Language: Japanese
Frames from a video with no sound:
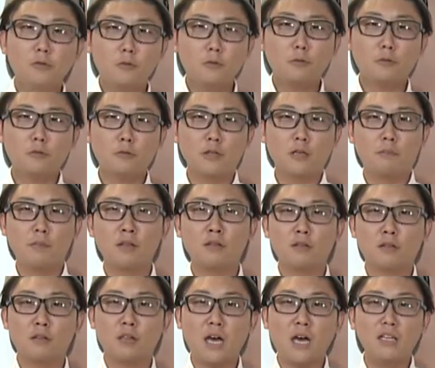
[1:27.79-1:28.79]
いうことでま
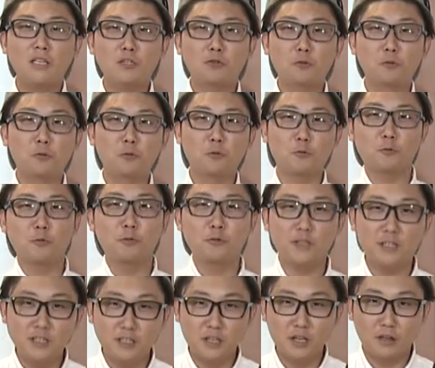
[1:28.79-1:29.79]
ず最初の
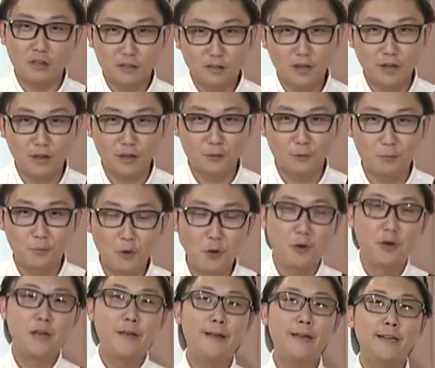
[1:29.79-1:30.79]
栗ですけれど
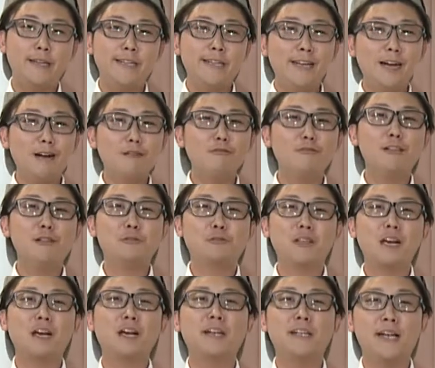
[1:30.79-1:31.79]
もえ伊賀栗の
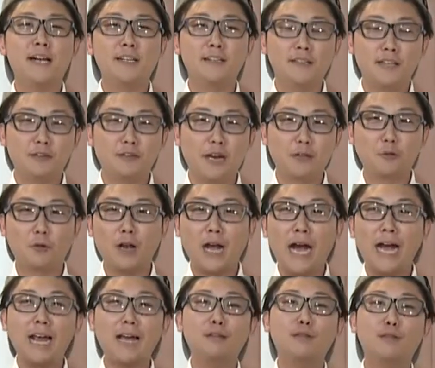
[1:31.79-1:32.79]
中に入っているあの
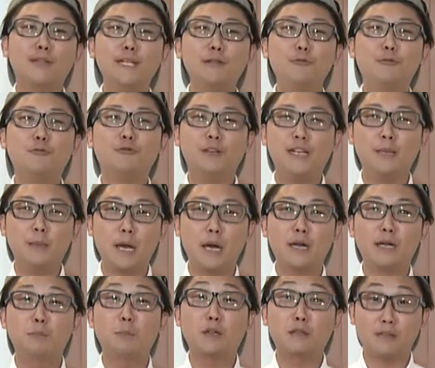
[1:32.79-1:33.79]
殻付きの栗
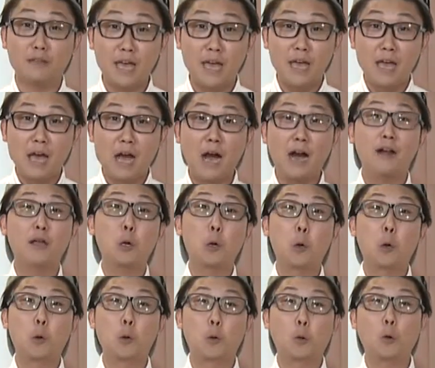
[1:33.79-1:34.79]
ありますねあれ
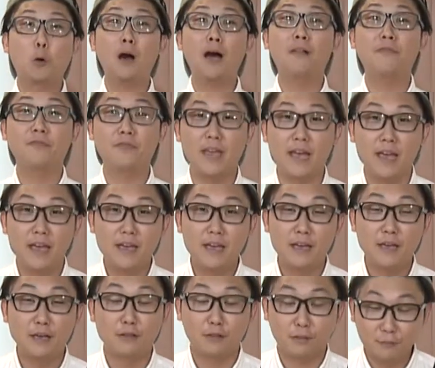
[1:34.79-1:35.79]
をご飯で、
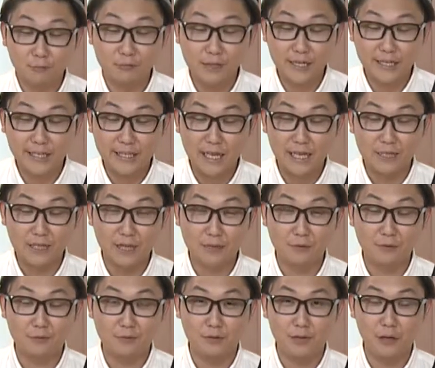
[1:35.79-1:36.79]
えー、作っていきたいな
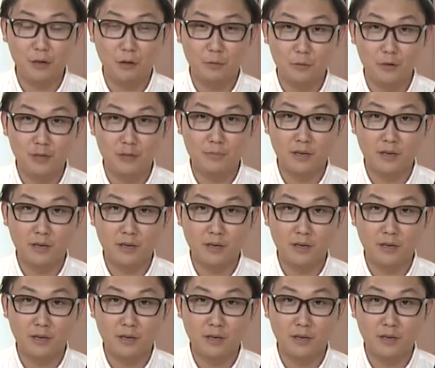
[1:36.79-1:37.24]
というふうに思